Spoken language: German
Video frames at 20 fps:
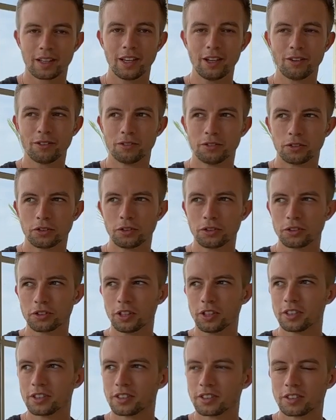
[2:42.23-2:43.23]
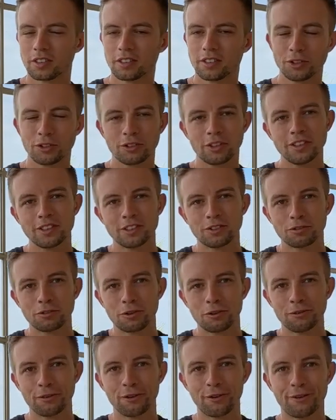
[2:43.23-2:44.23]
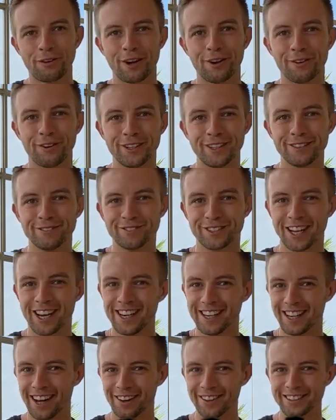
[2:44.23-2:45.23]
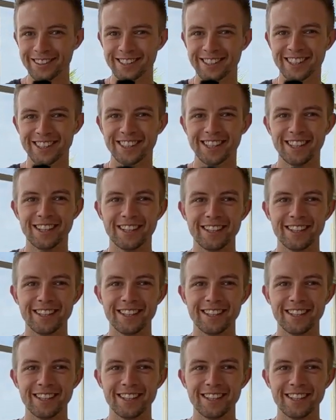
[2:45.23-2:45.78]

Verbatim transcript: Genau, so, soll's, so soll die Zukunft ungefähr von diesem Channel hier aussehen.